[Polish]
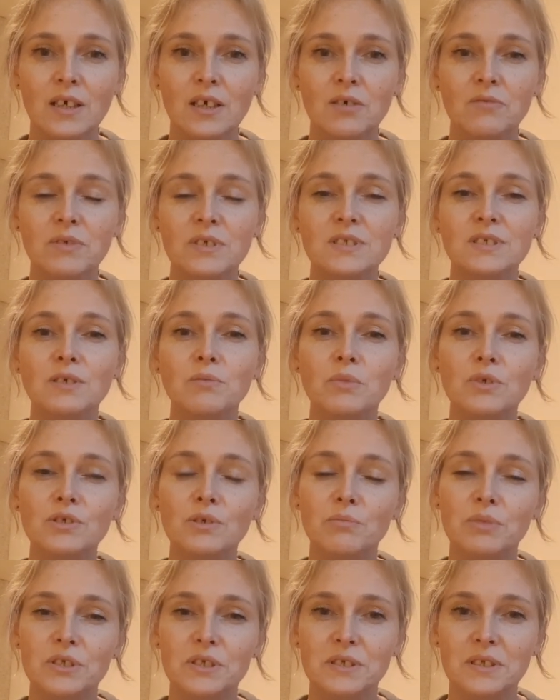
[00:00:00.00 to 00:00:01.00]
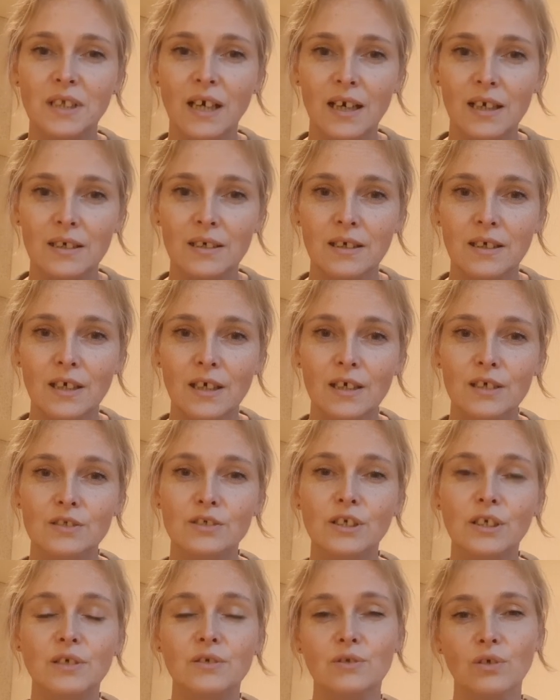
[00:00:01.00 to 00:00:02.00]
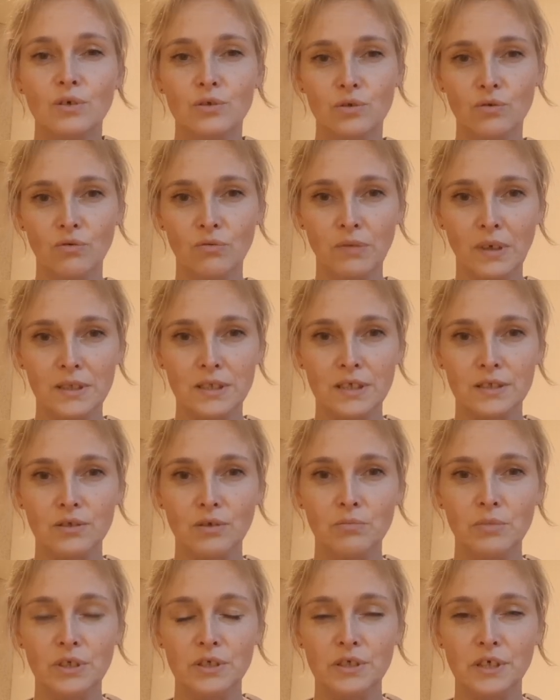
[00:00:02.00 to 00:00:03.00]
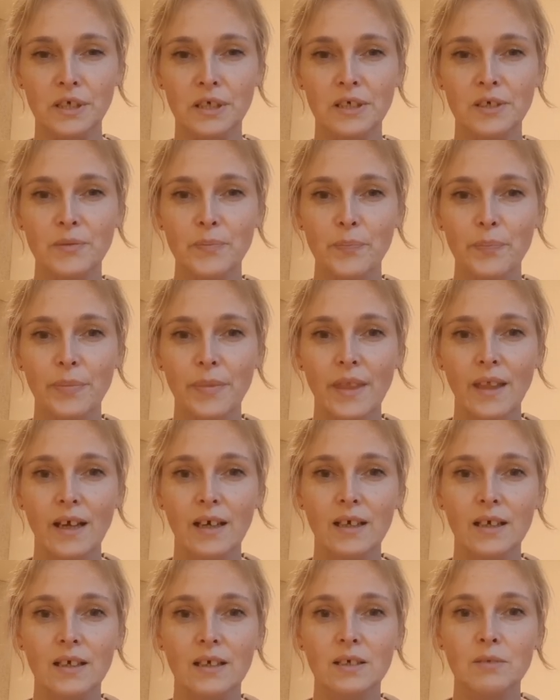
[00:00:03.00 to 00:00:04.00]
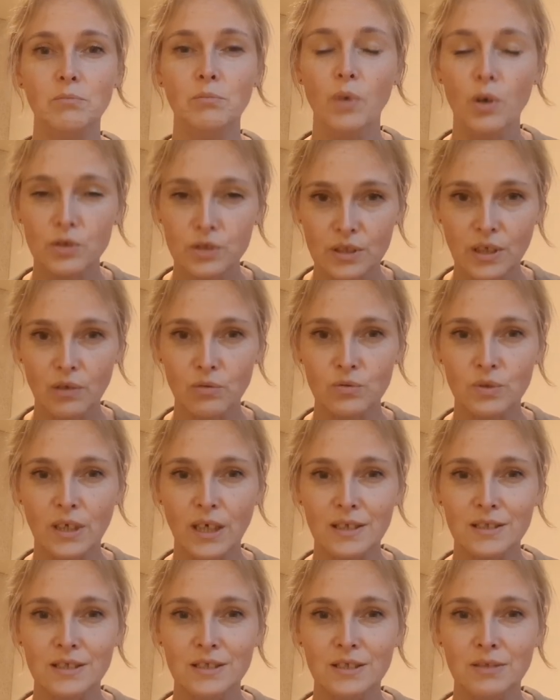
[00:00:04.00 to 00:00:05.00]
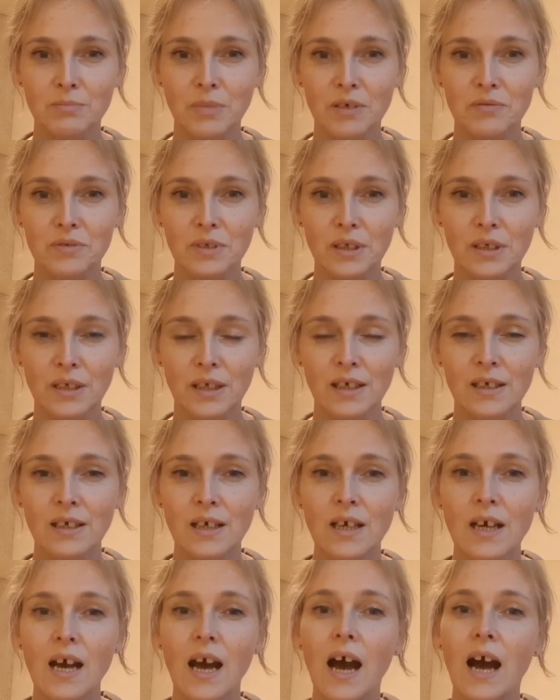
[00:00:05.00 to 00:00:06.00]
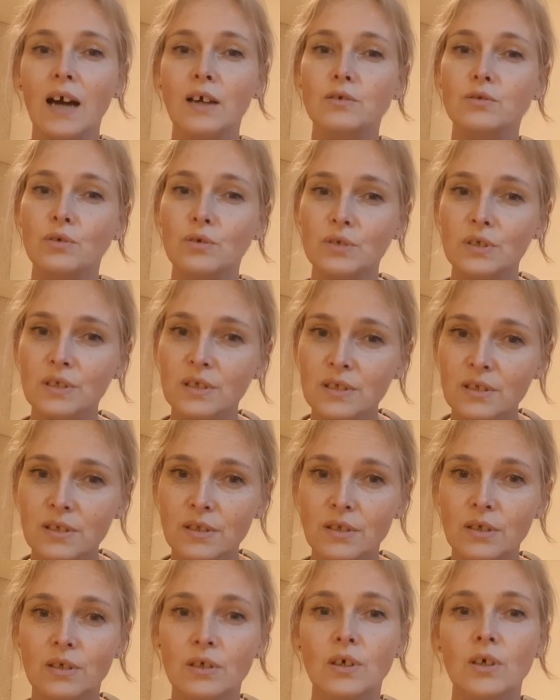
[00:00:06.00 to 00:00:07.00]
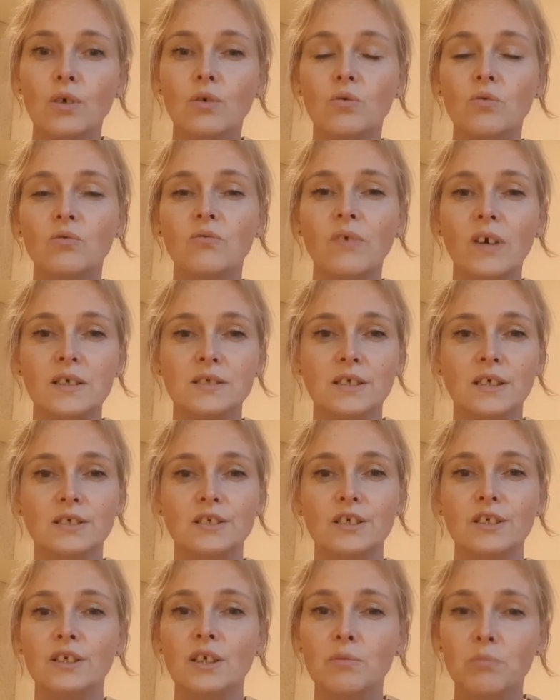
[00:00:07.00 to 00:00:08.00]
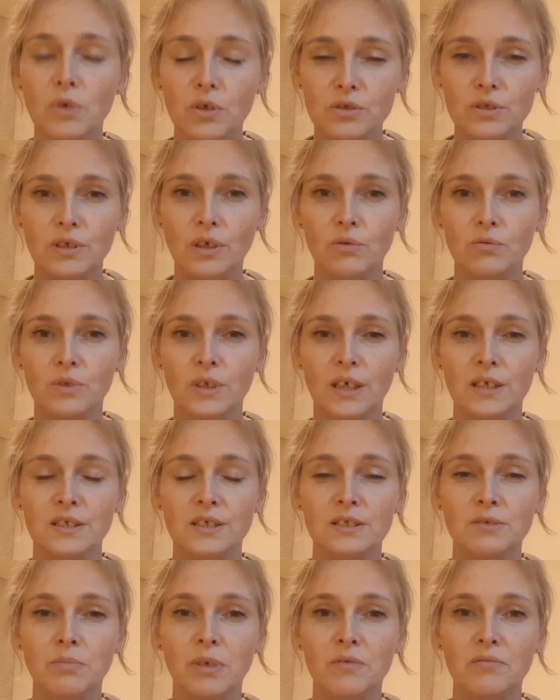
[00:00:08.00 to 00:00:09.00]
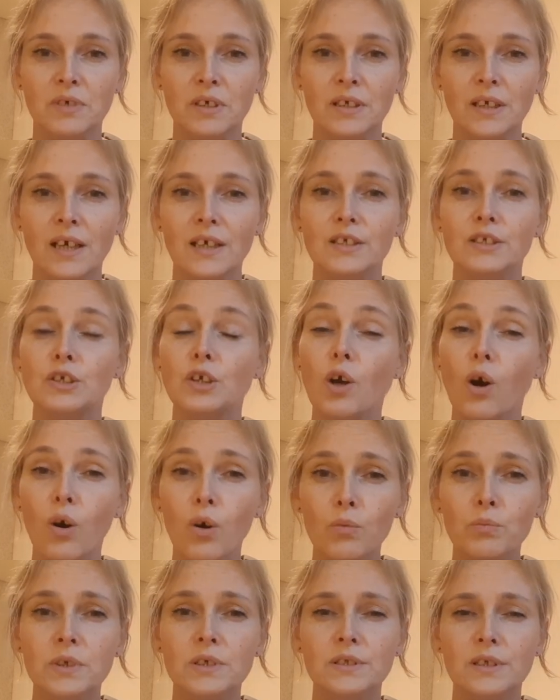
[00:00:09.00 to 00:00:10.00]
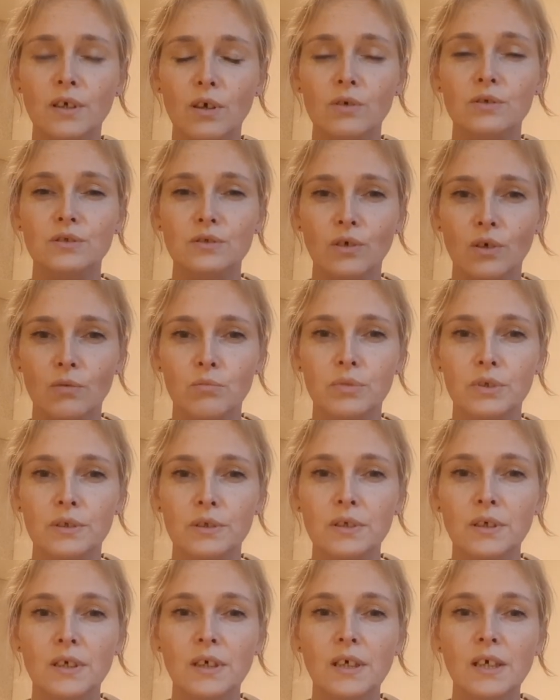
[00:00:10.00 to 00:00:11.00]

Więc nie może być tak, że ktoś uważa sobie, że E, można utracić zbawienie, a kto inny uważa, że nie można utracić zbawienia, i obie te osoby